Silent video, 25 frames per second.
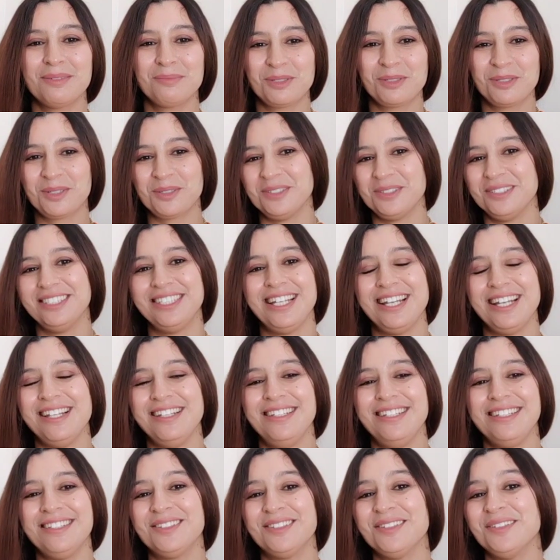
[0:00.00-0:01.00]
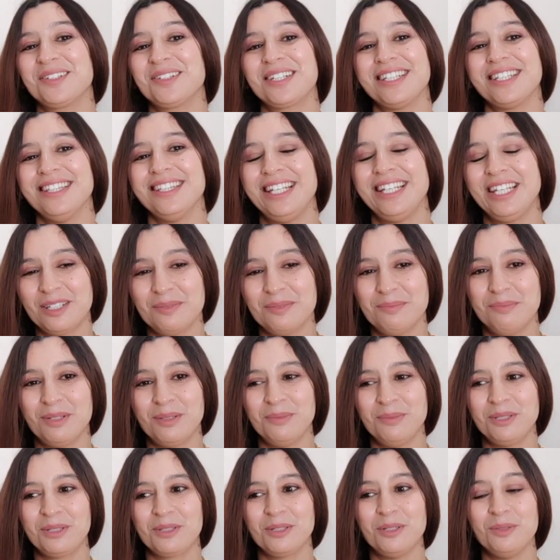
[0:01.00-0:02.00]
المشروع ديالي دونك الله يكبر
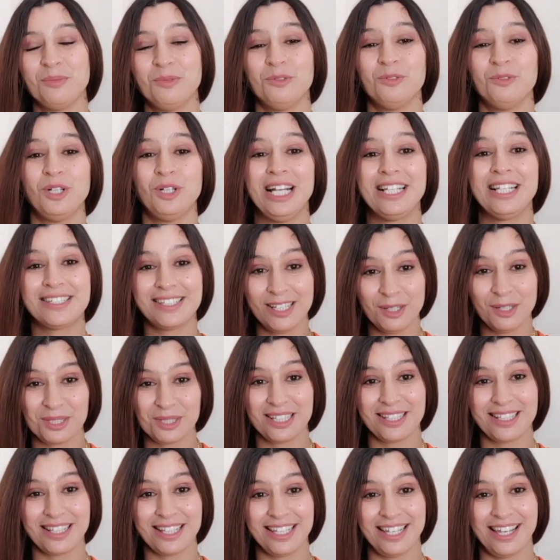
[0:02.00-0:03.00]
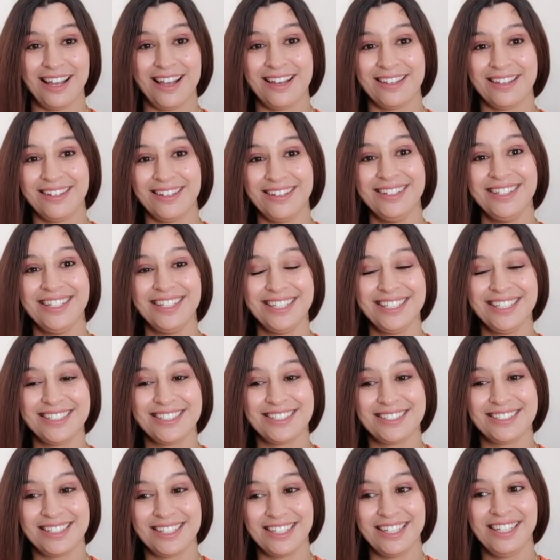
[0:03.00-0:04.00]
بكم وهادشي اللي وصلت ليه انا
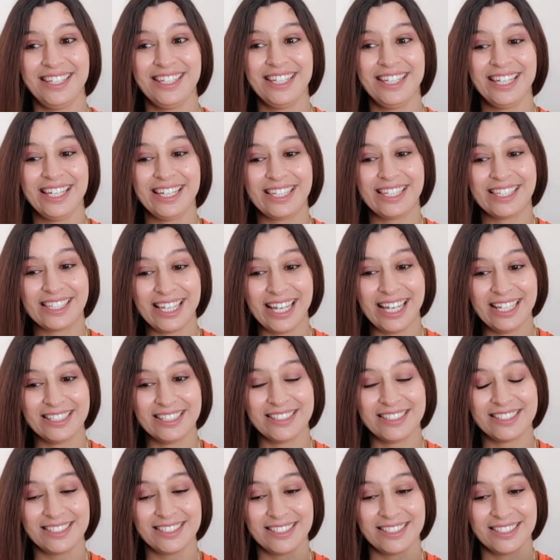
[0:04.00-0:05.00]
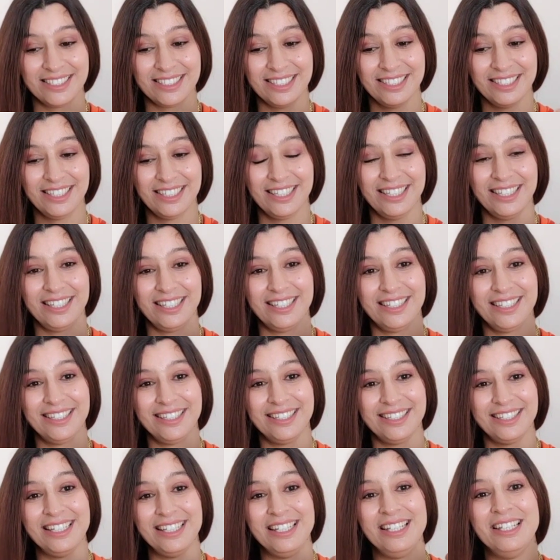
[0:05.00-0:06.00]
سي كانت
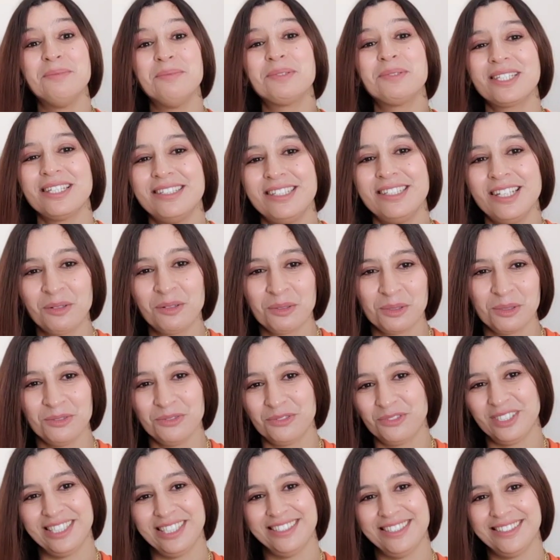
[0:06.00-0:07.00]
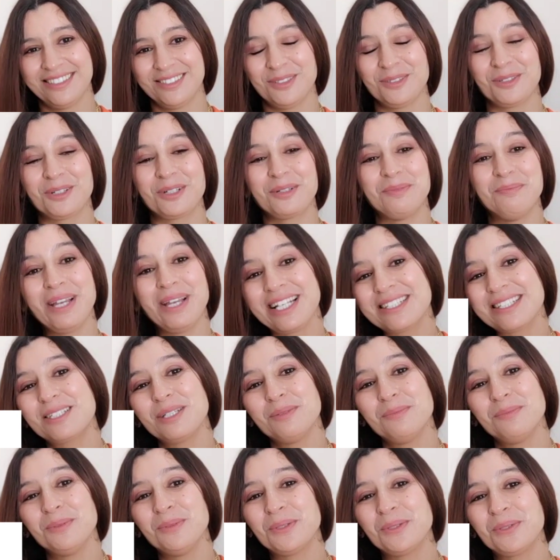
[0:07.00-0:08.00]
اللمسه ديالكم فيه دونك
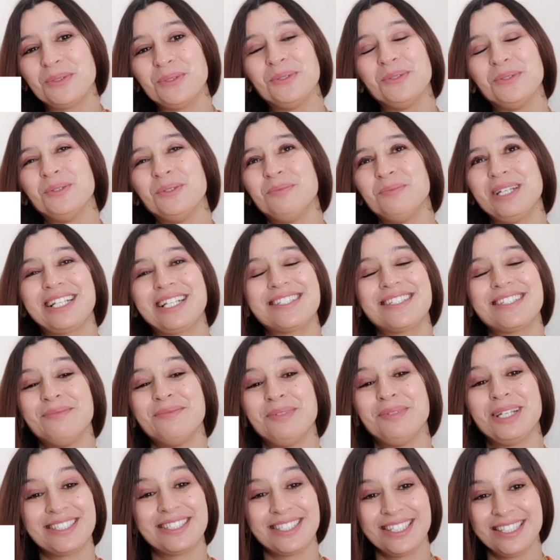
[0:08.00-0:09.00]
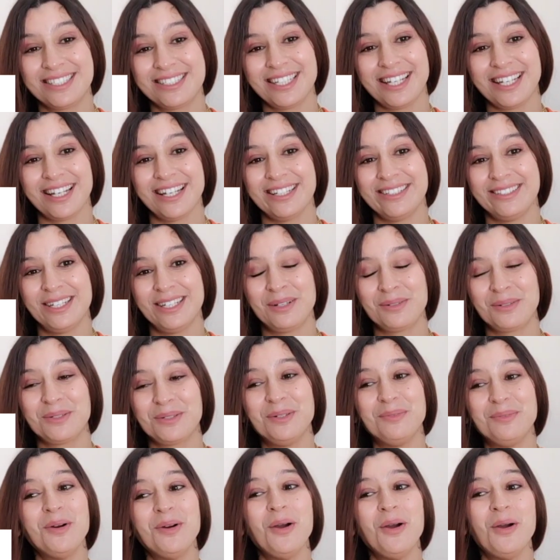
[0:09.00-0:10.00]
ميرسي بوكو ميرسي الثقه
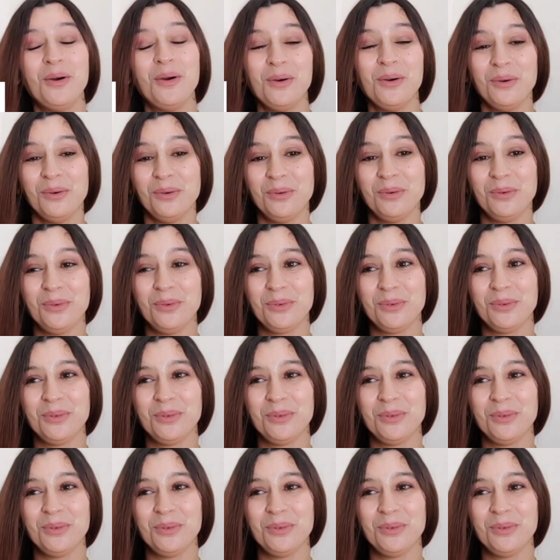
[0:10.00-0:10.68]
ديالكم و...